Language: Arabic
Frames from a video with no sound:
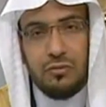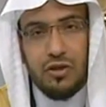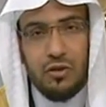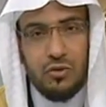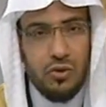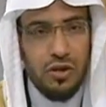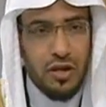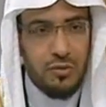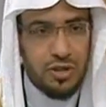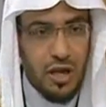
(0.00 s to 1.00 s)
مثلا نوره
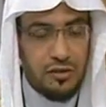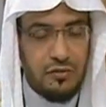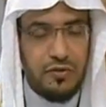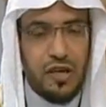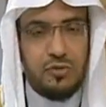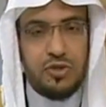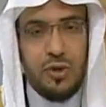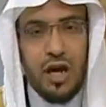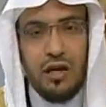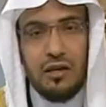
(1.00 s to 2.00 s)
كمشكاة فيها
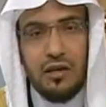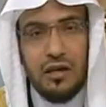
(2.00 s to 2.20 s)
مصباح